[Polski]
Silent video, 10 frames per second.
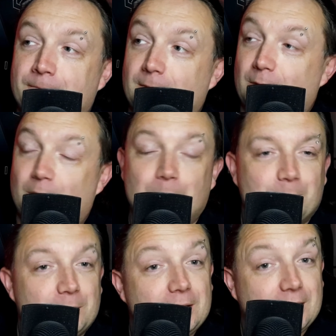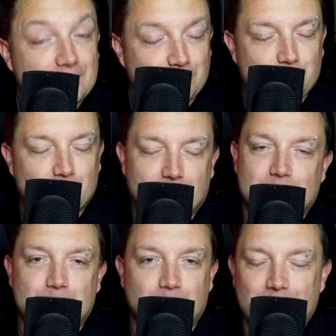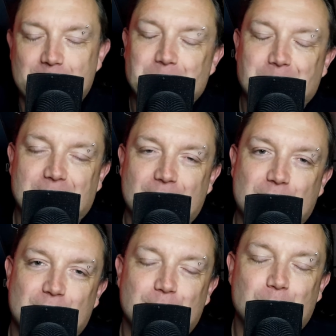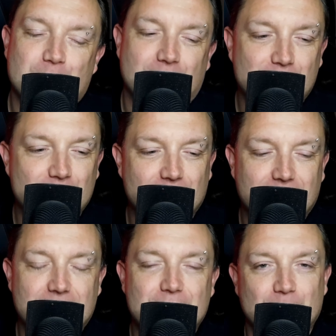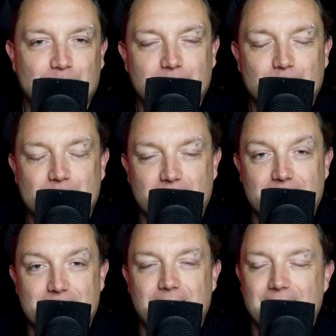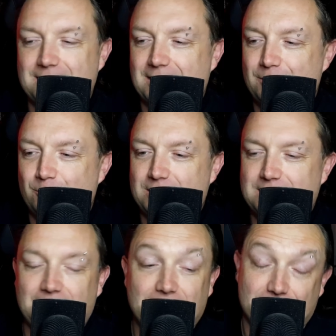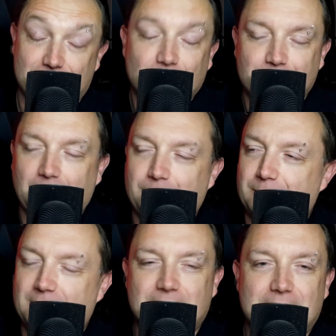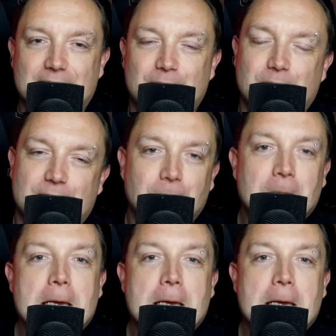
no, nie sądziłem po obejrzeniu pierwszych dwóch części, że kiedyś to powiem przy okazji serii Władca Lalek, no, Puppet Master jak zwał, tak zwał,